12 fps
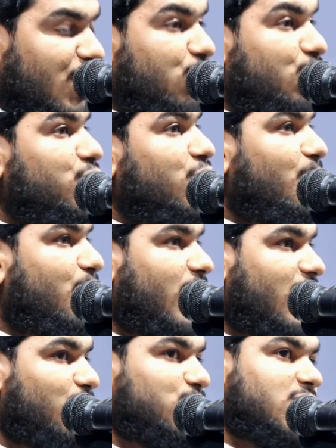মৃত্যু
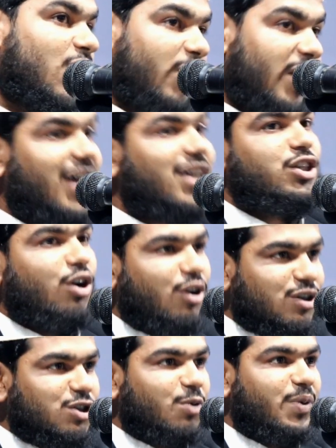সম্পর্কে বোঝা অনেক
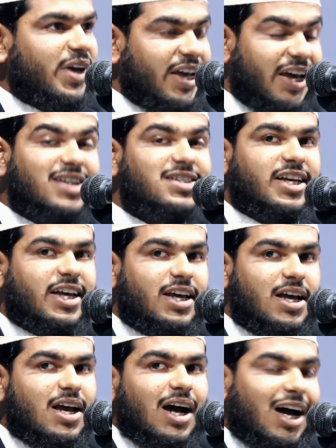সহজ হবে এই যে
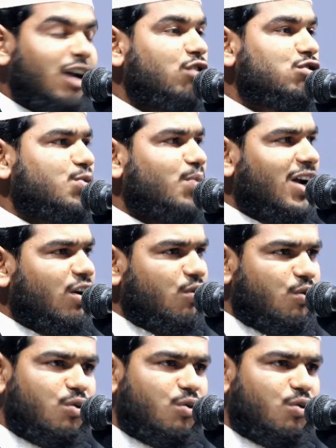আল্লাহ সুবাহ